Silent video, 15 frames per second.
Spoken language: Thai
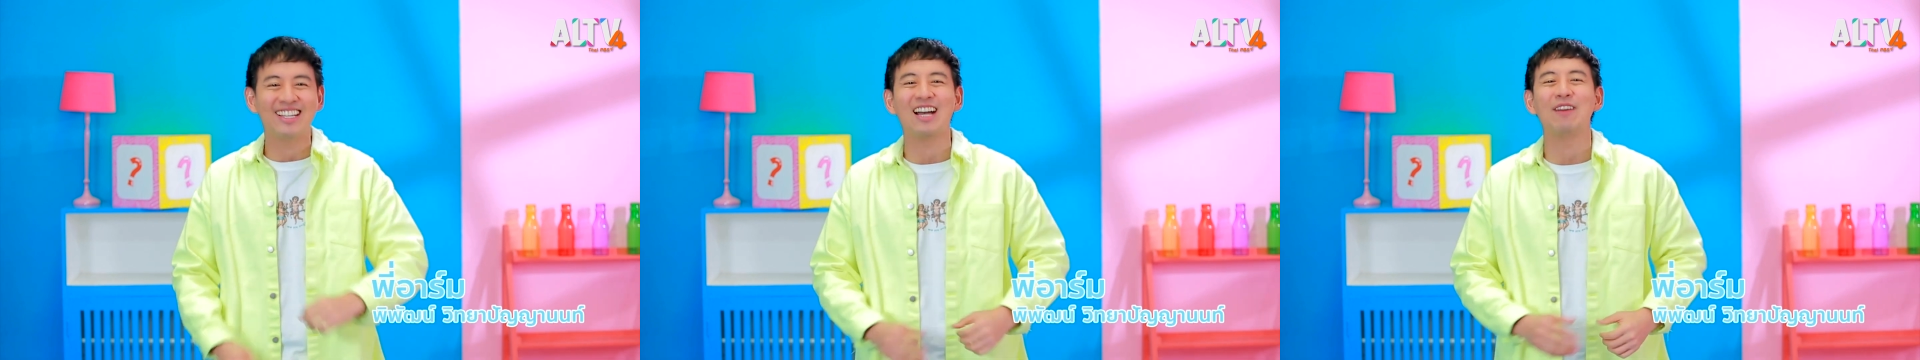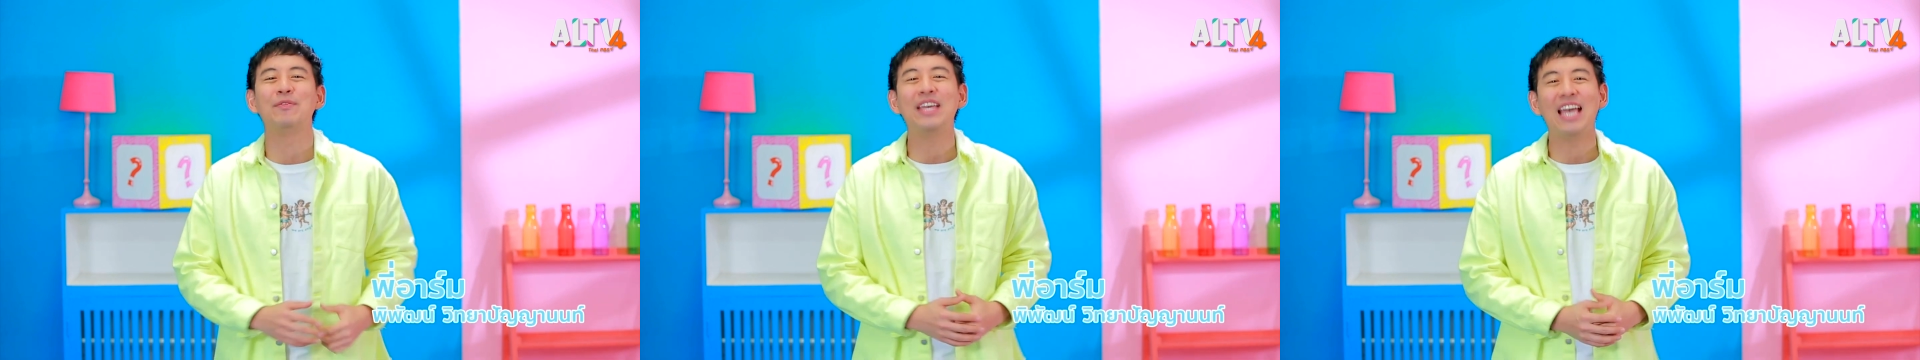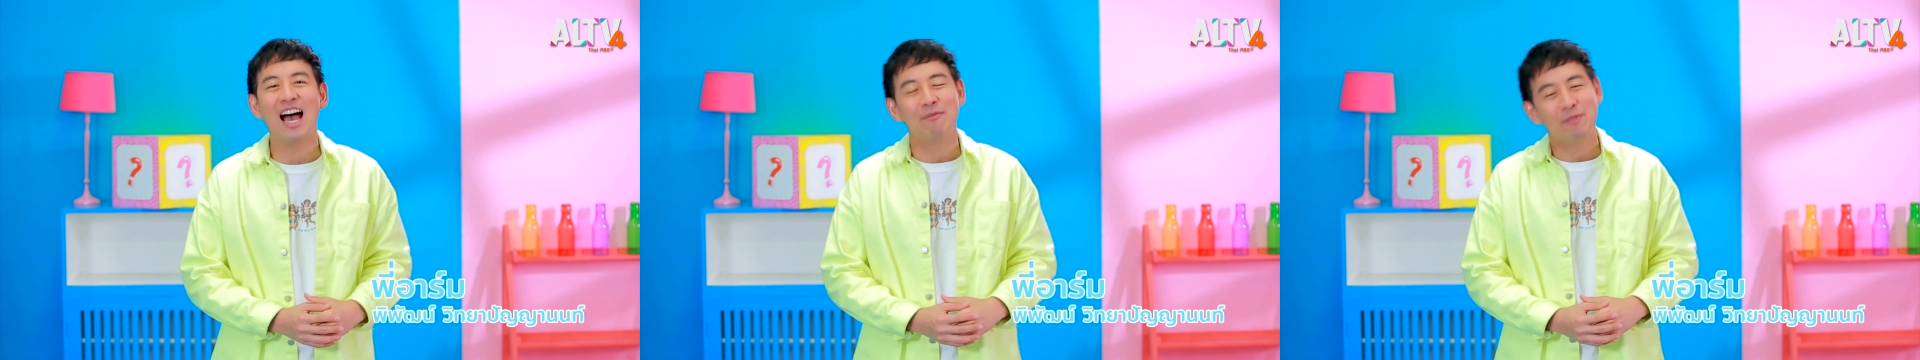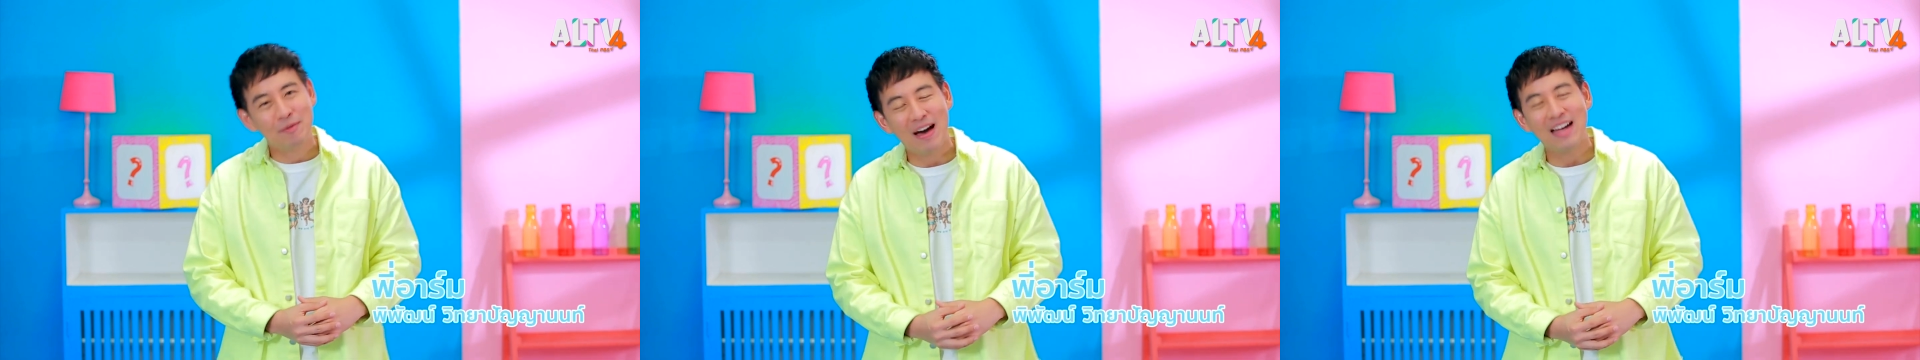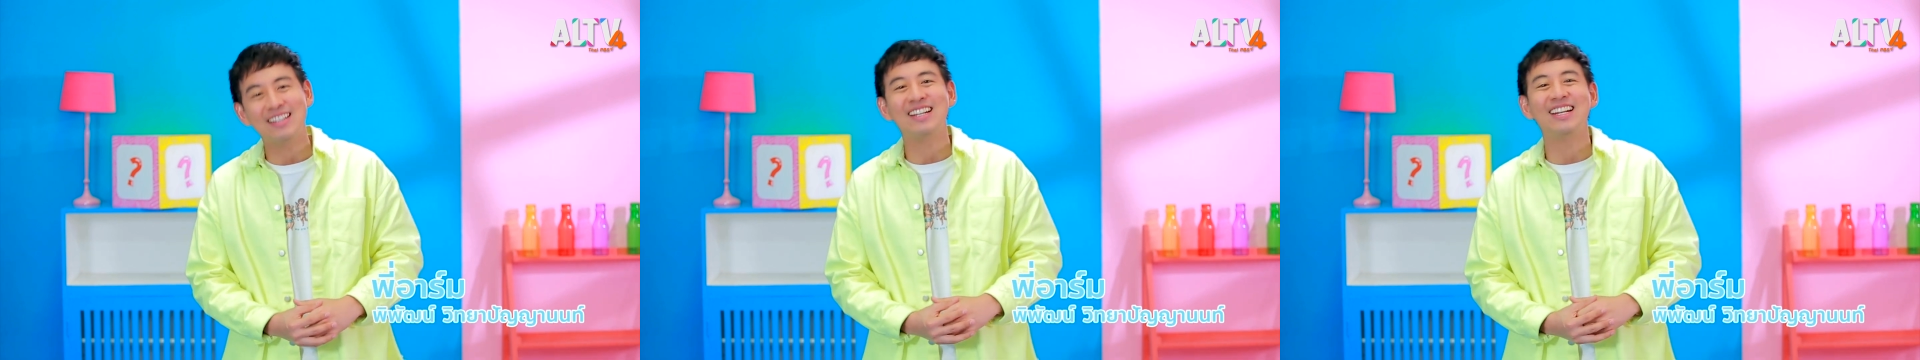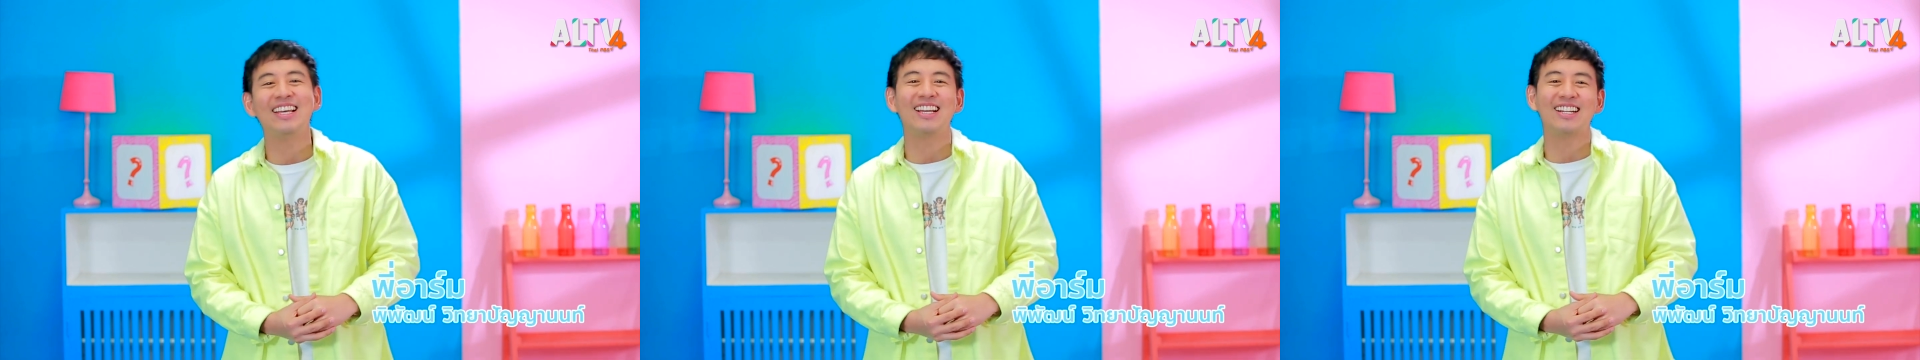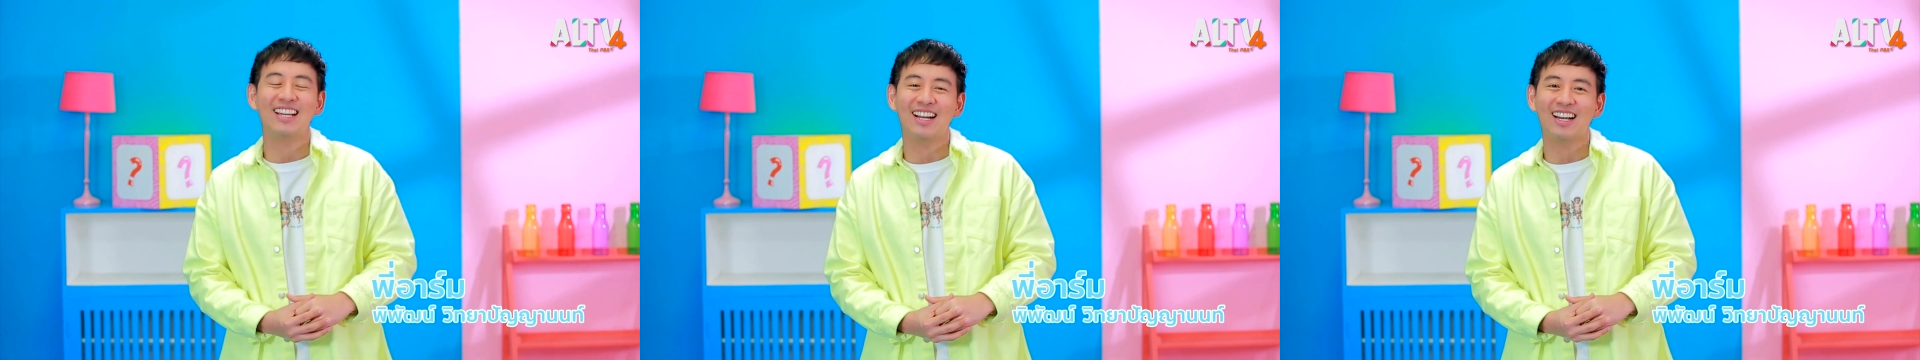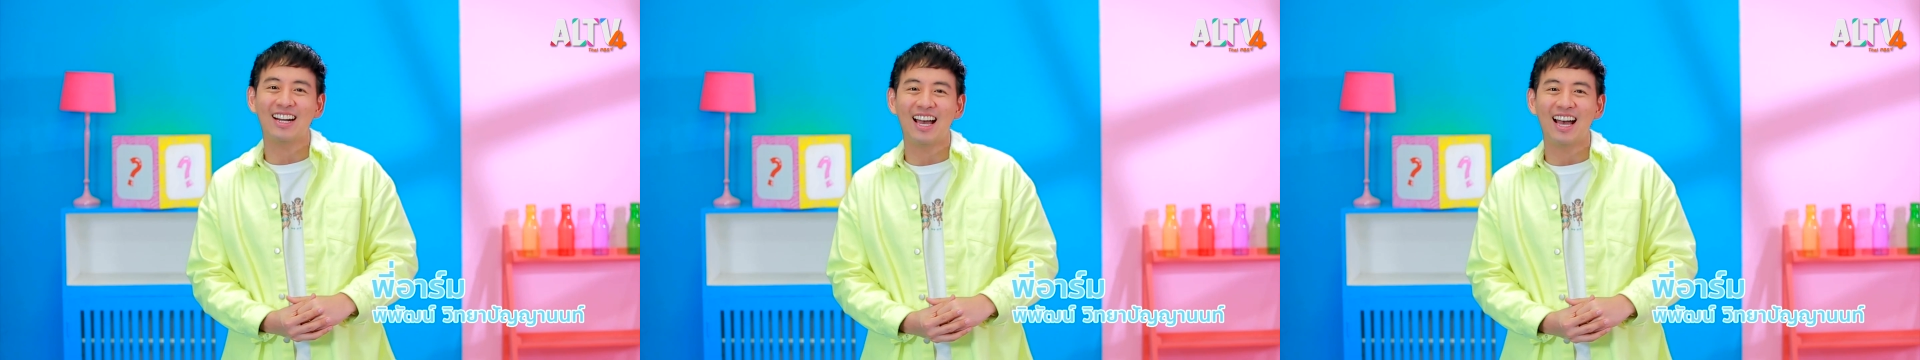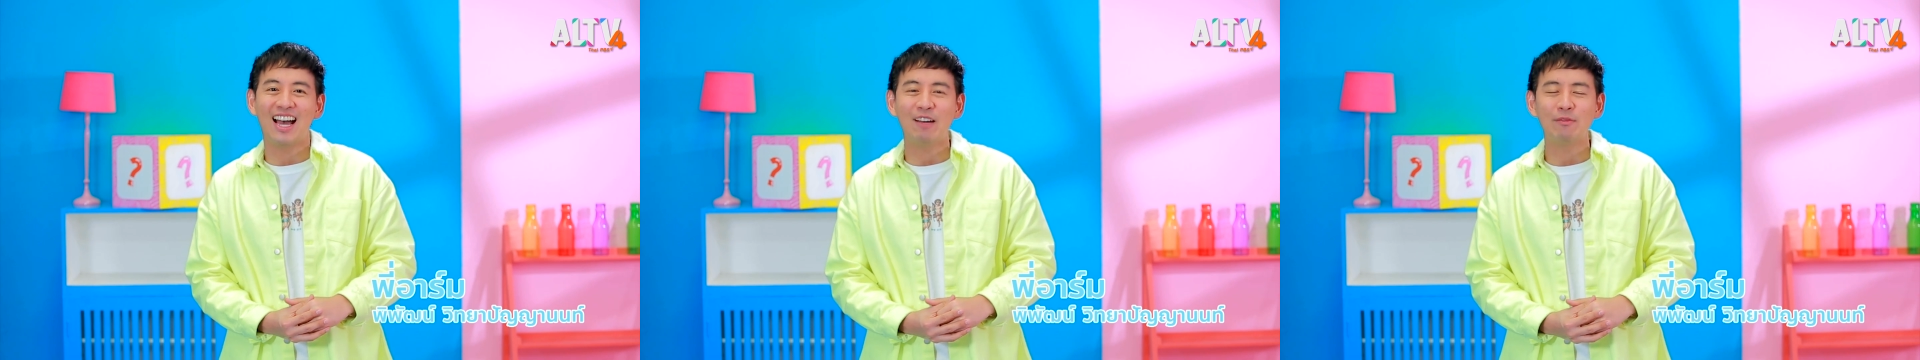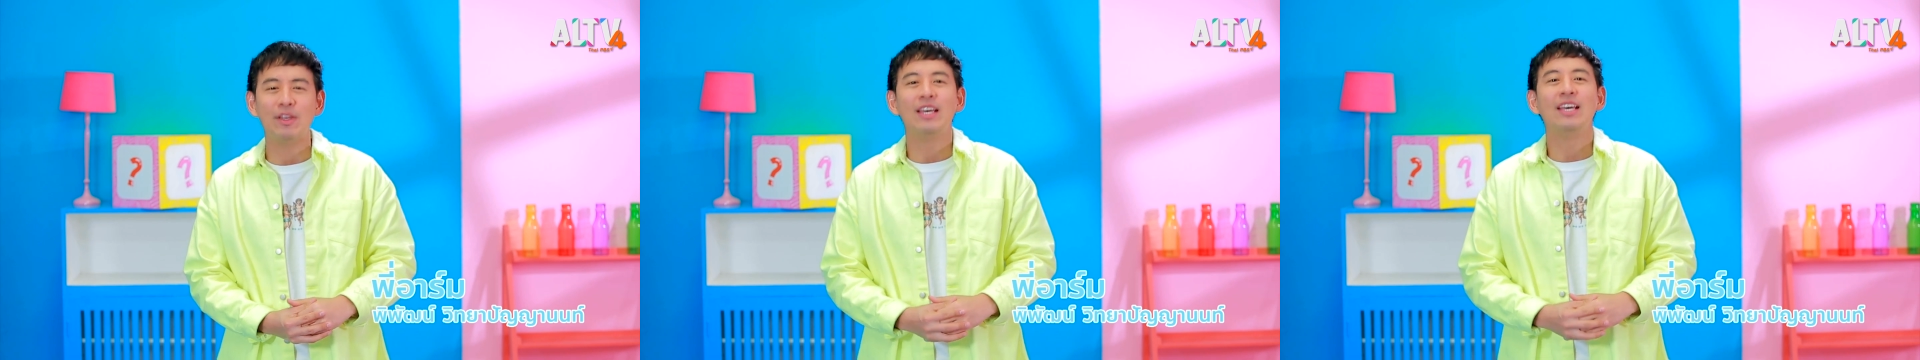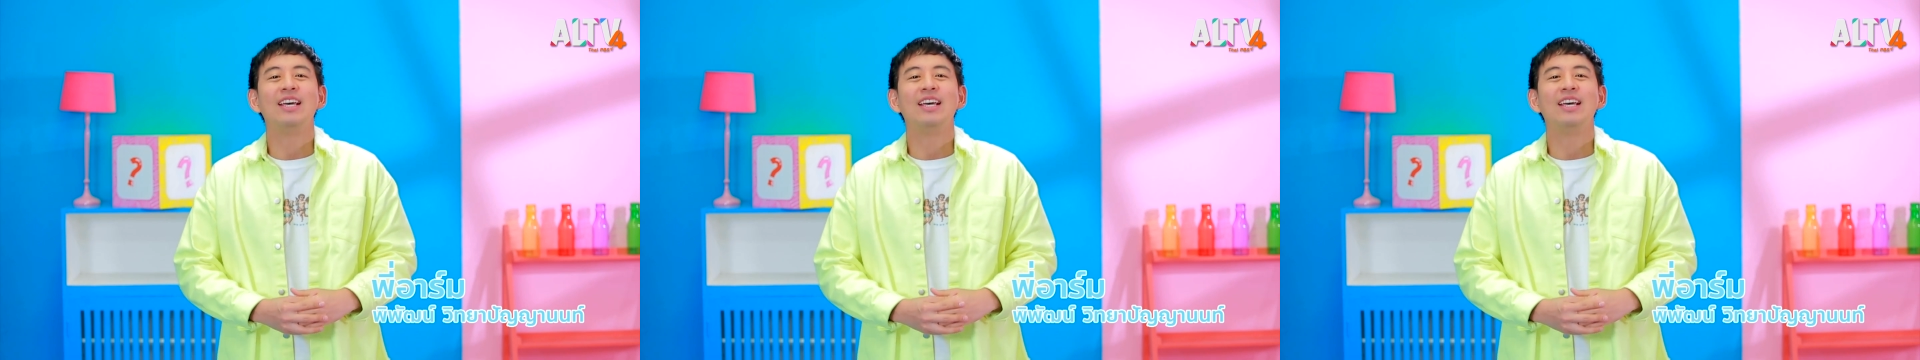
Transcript: กับพี่อาร์มพิพัฒน์นั่นเองนะครับ